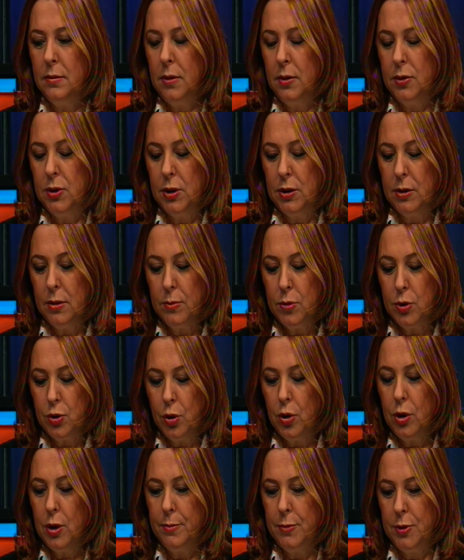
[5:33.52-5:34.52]
açıklama
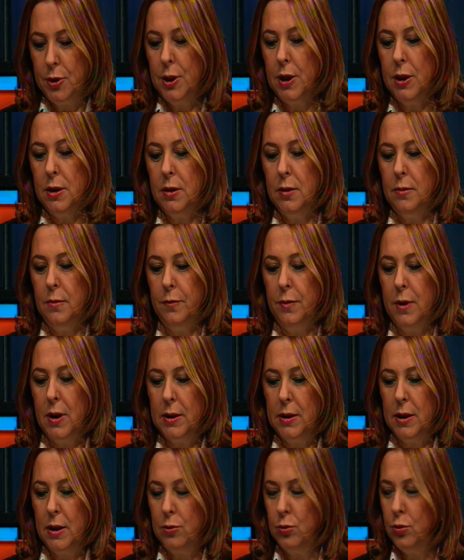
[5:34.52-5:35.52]
şöyle bir şeyi
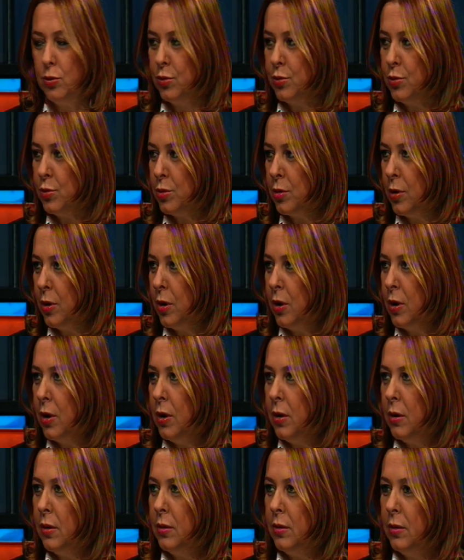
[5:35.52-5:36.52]
fark ediyoruz
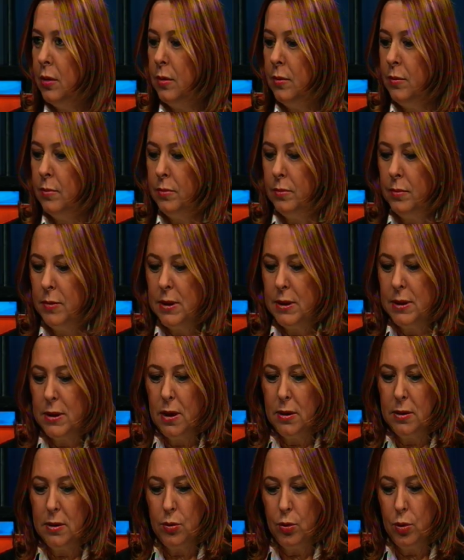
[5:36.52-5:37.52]
e,
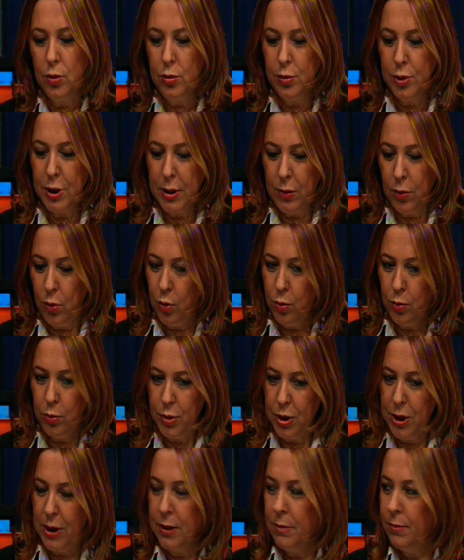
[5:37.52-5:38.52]
insanlar ölece,
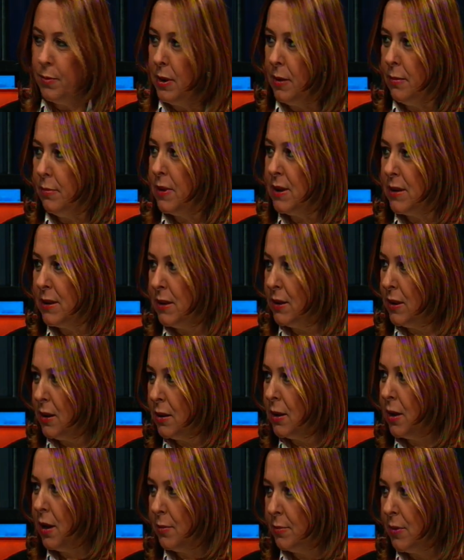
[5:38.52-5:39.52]
öleceğini
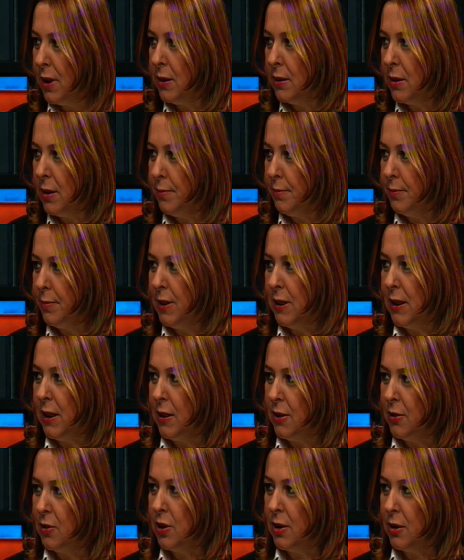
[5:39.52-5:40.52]
bilmesine rağmen hep
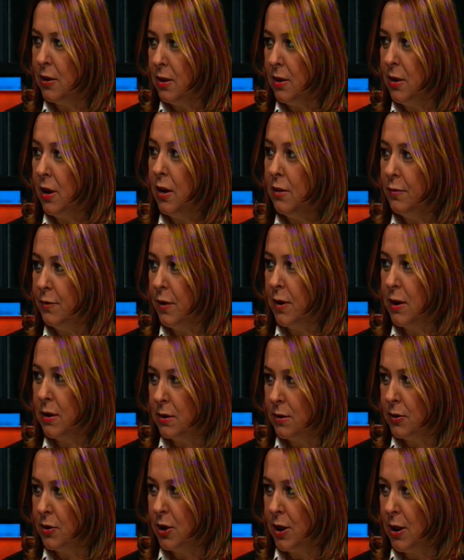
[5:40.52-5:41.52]
gelecekte daha
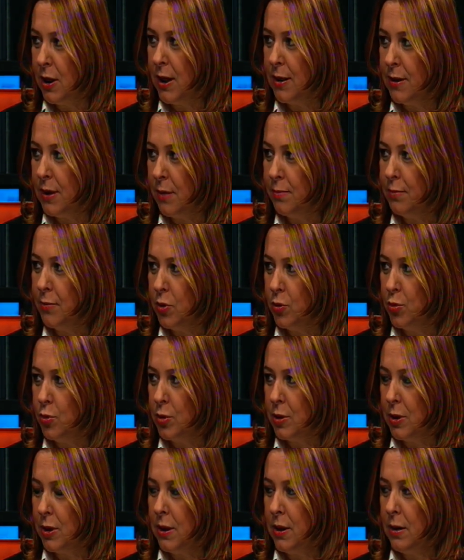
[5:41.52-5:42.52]
farklı şeyler yapmak
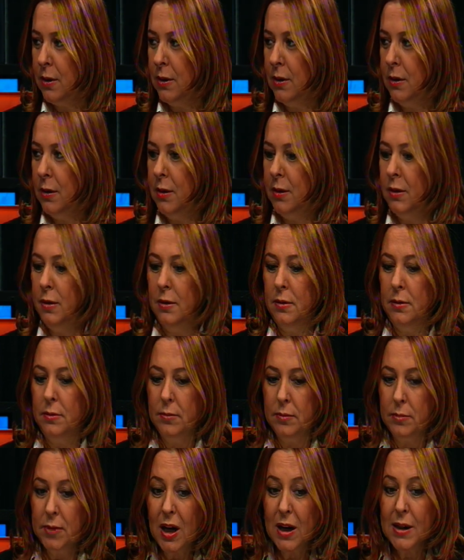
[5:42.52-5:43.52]
üzere e,
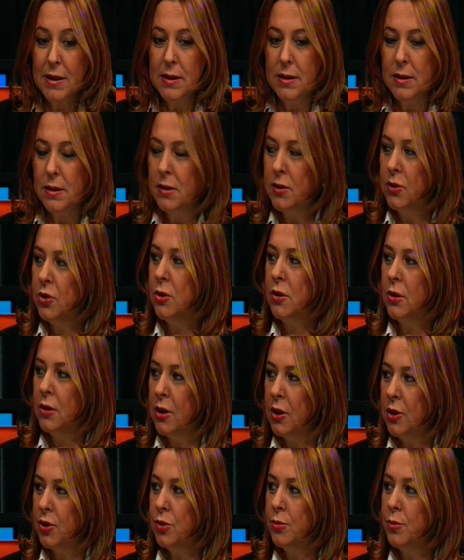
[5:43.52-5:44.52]
daha iyisi için
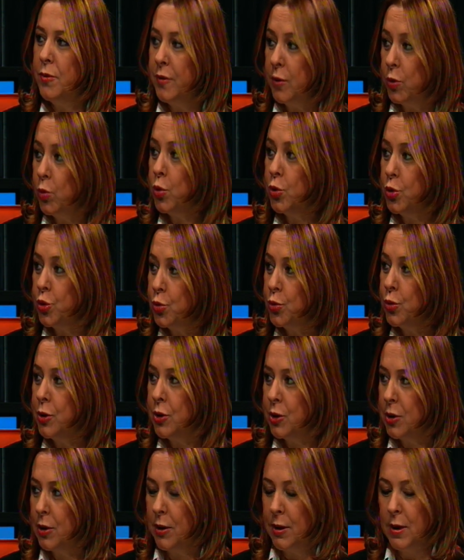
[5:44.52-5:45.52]
araştırma ve koşu
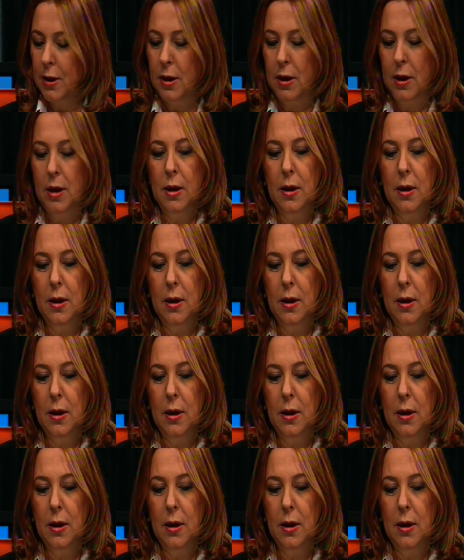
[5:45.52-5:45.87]
içinde.